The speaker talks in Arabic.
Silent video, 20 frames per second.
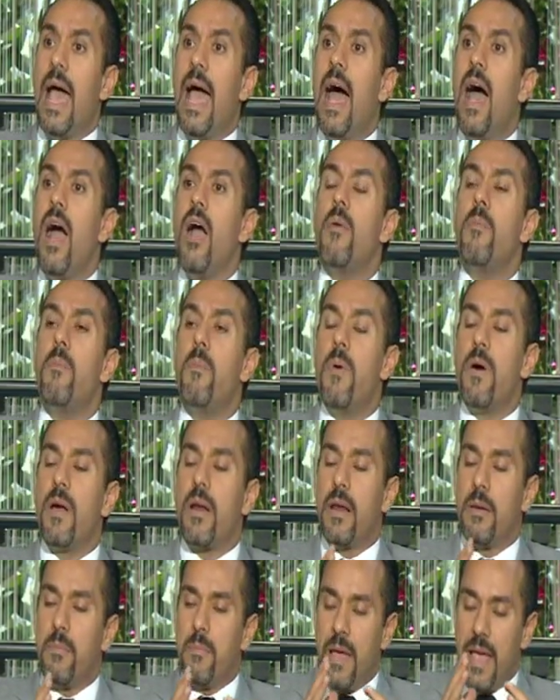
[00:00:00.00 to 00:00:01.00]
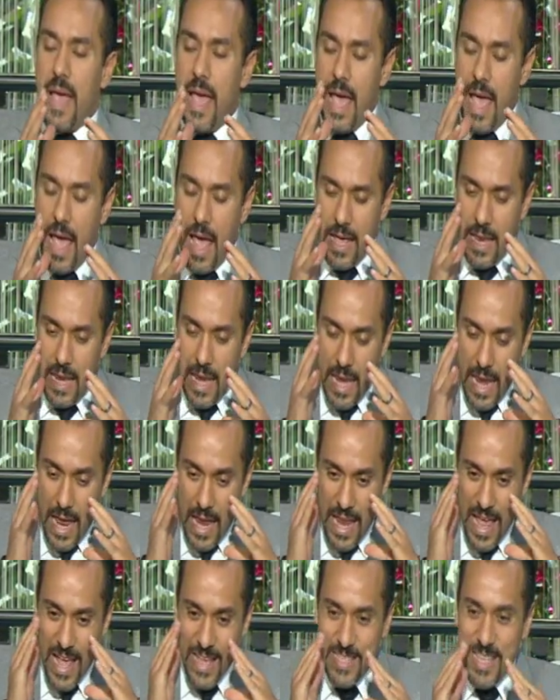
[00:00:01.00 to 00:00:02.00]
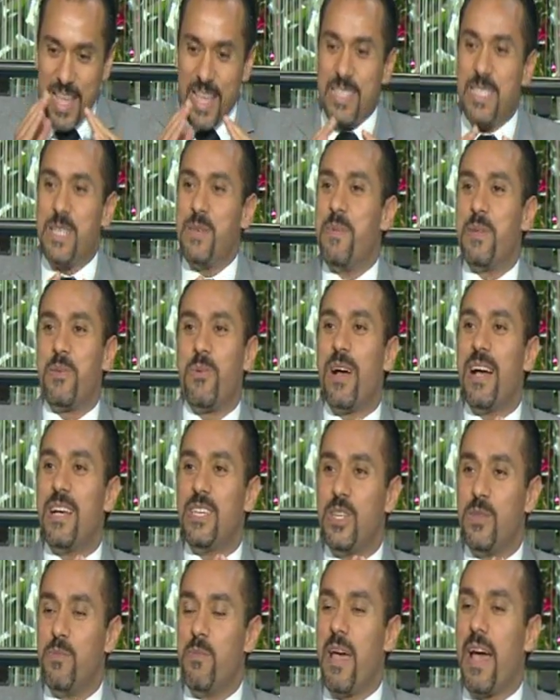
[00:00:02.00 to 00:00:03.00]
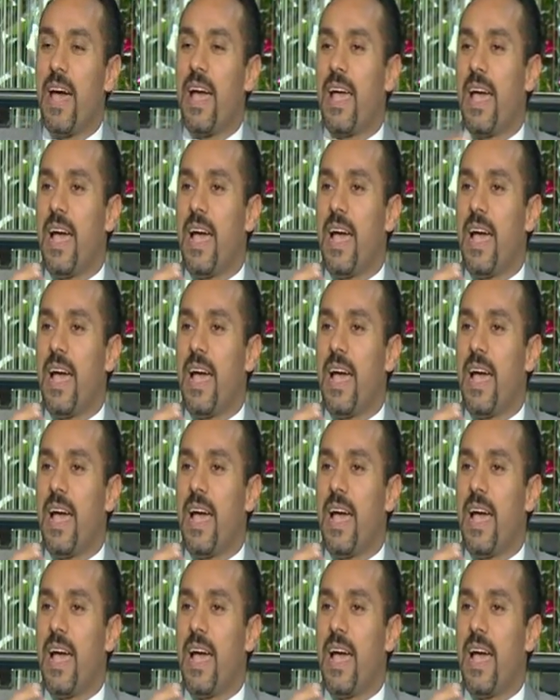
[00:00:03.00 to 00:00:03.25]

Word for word: اكبر الاساسي ما توجعش دماغك